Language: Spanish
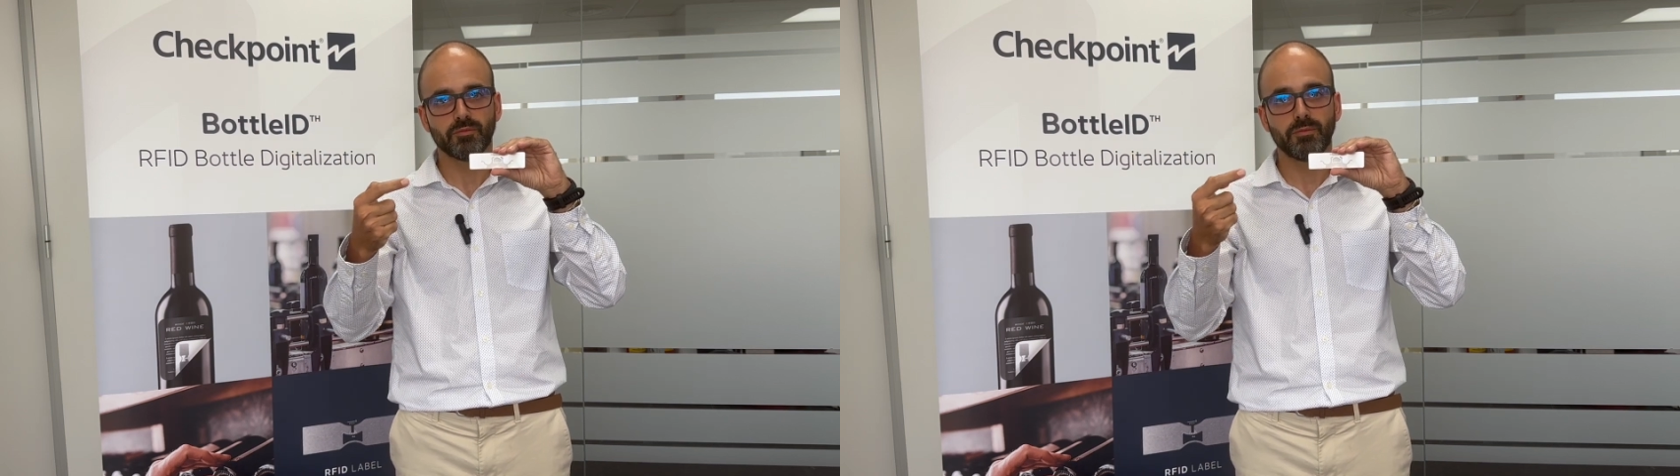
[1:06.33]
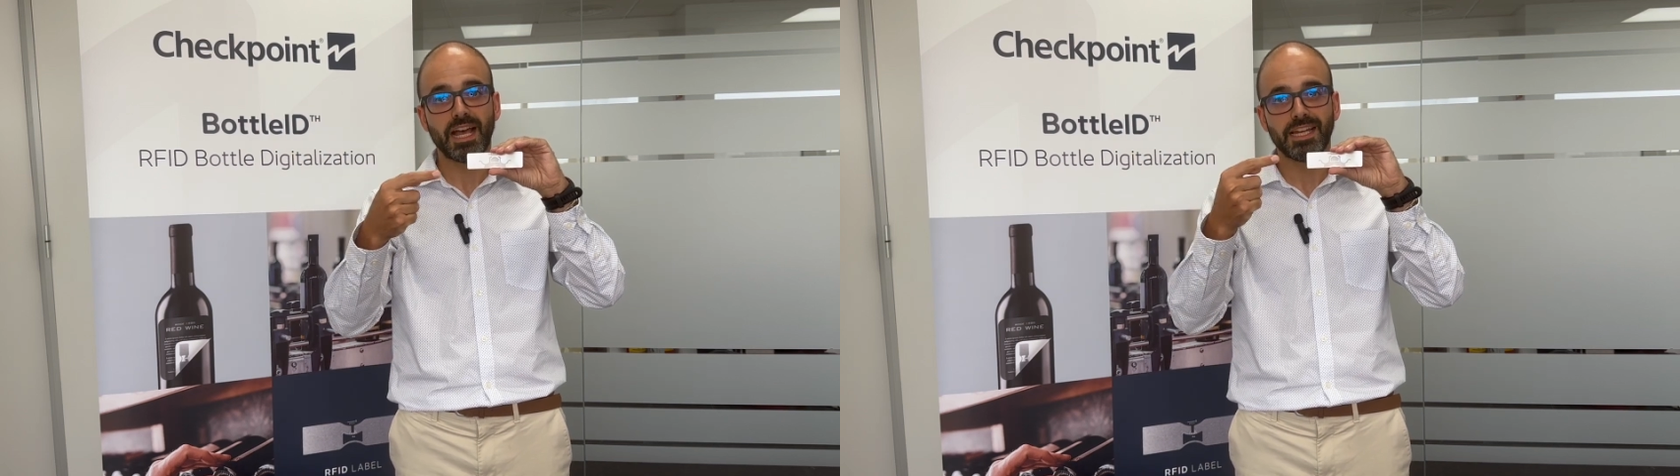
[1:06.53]

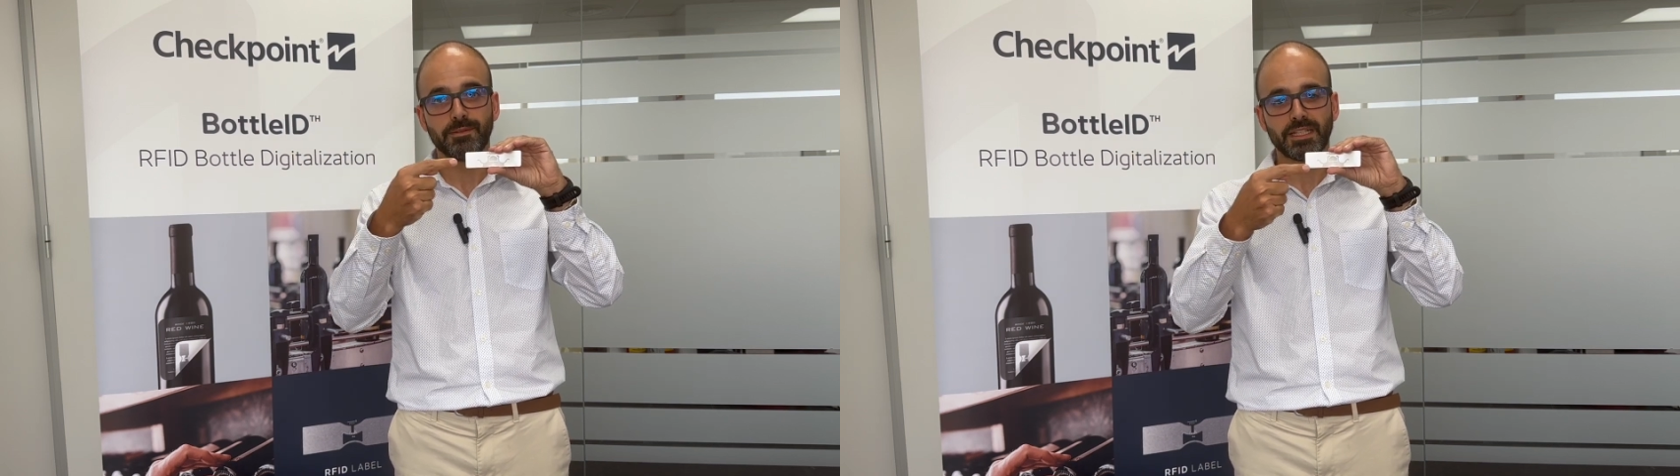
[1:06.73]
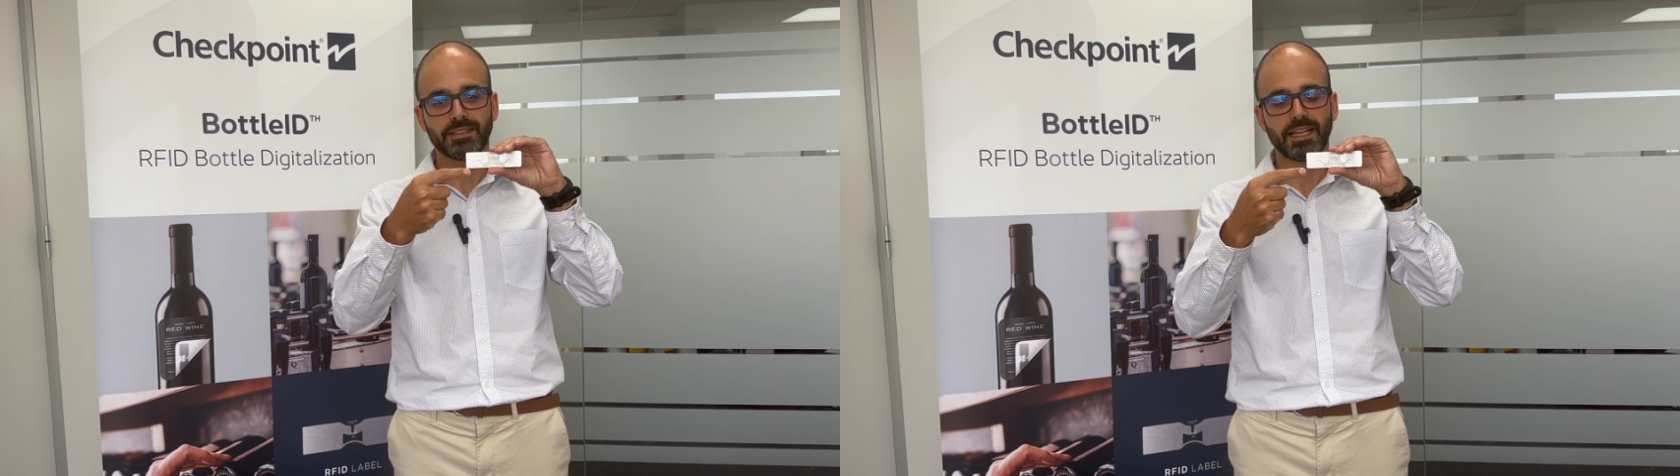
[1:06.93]
va a
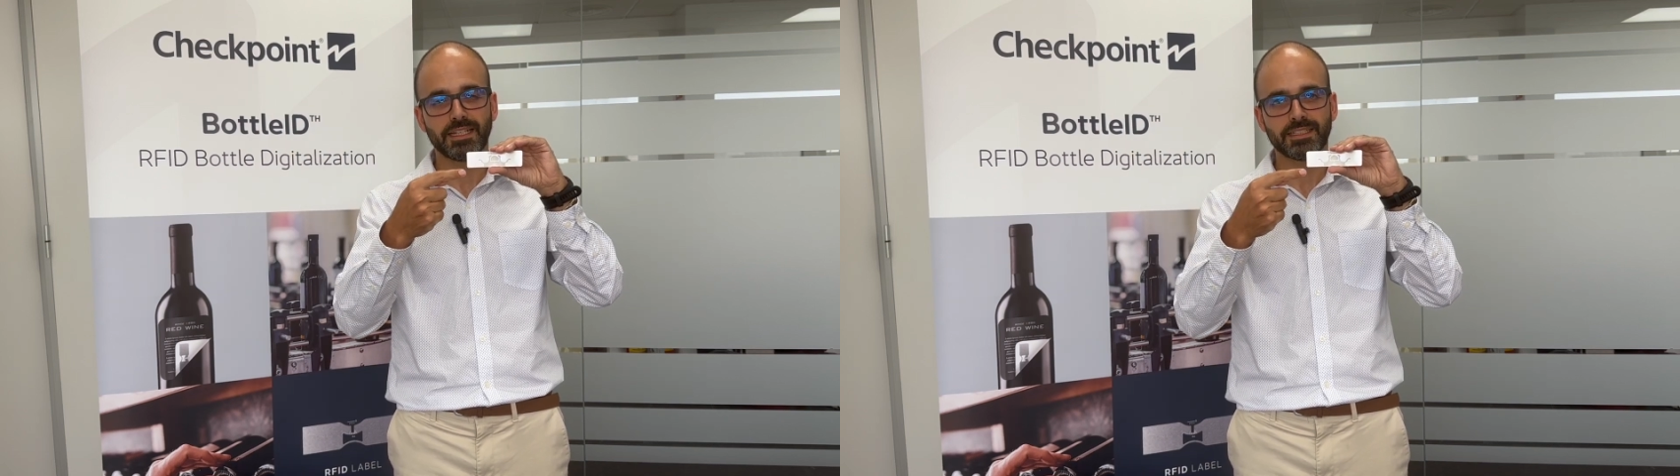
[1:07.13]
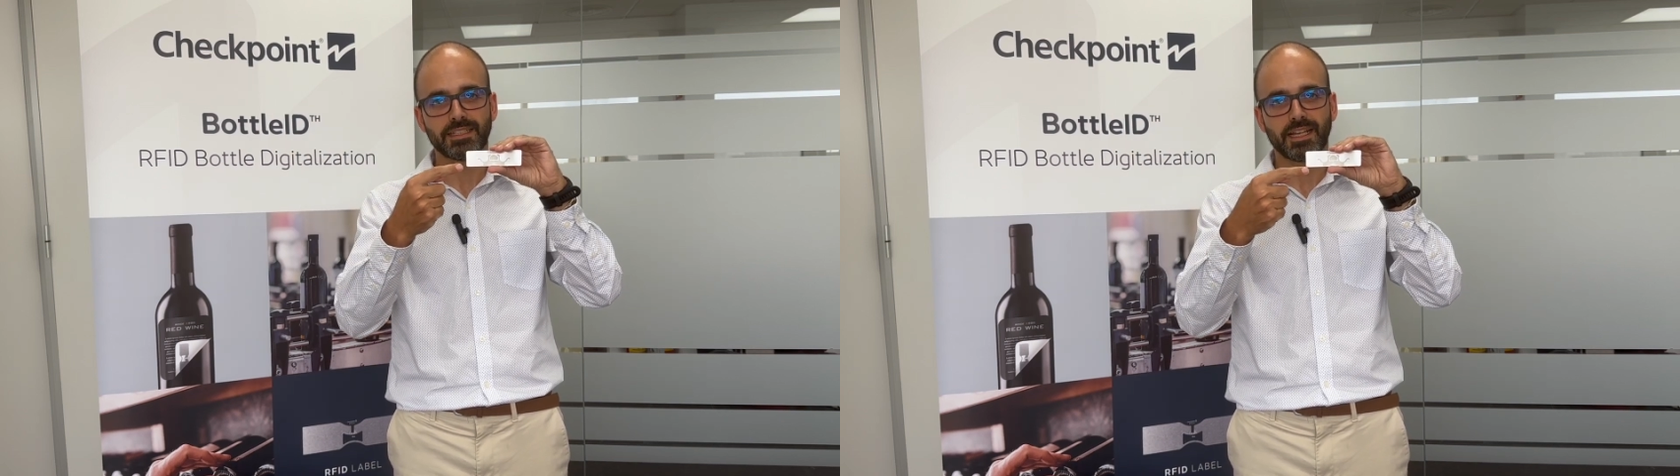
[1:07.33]
alimentar
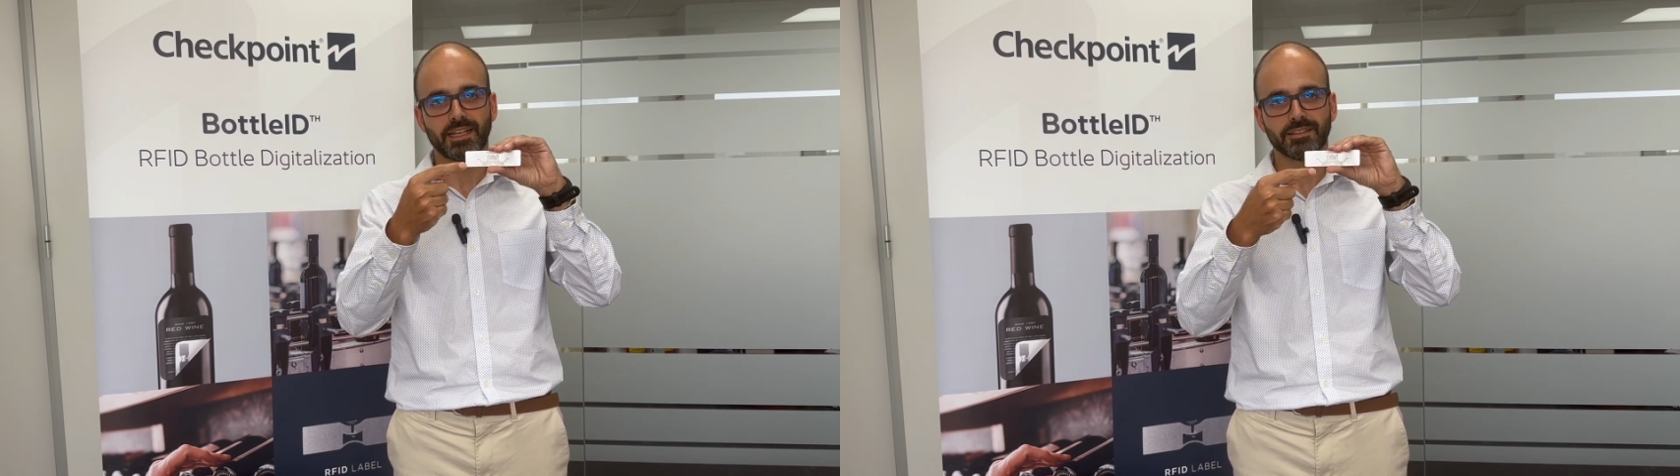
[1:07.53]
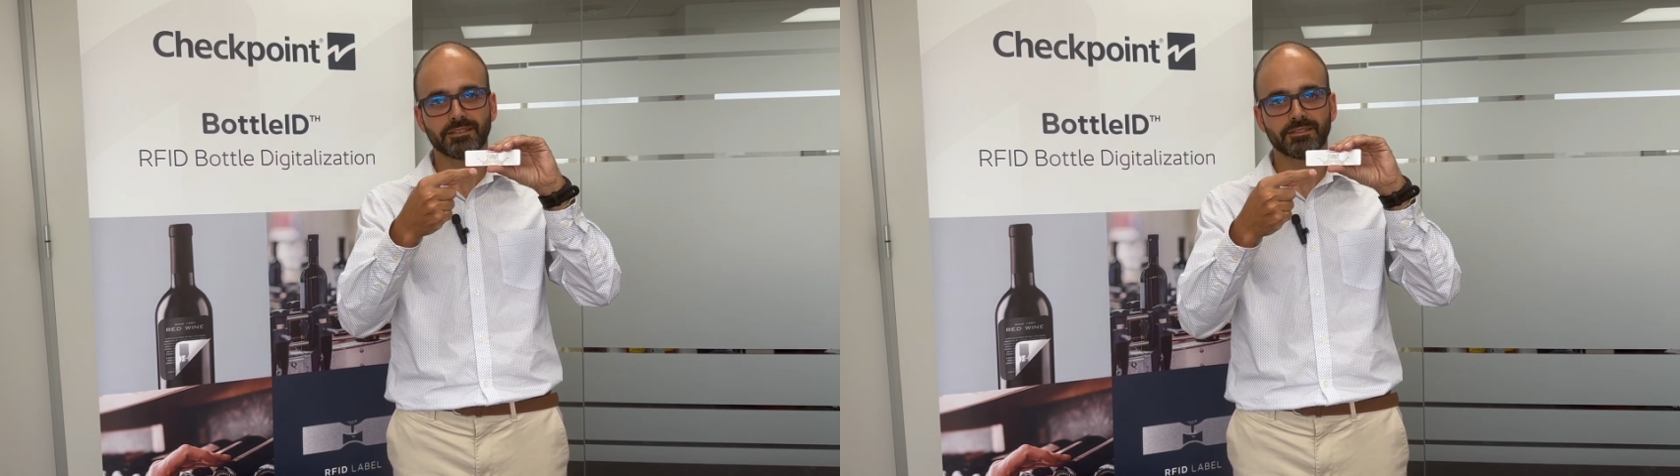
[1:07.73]

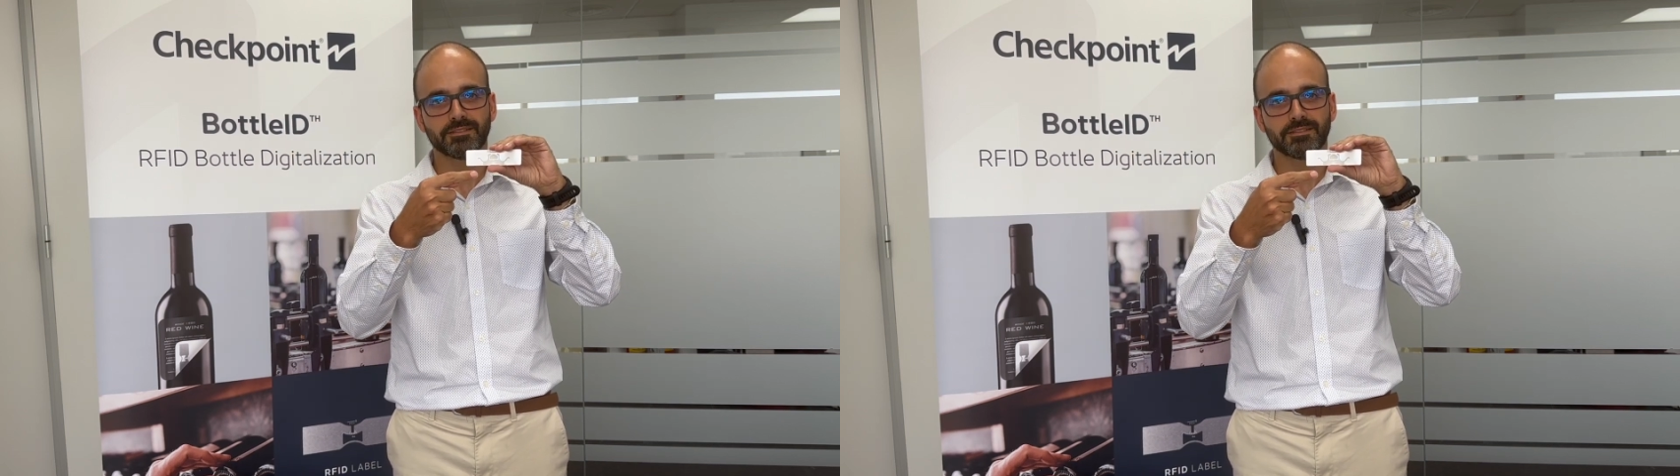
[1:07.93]
esta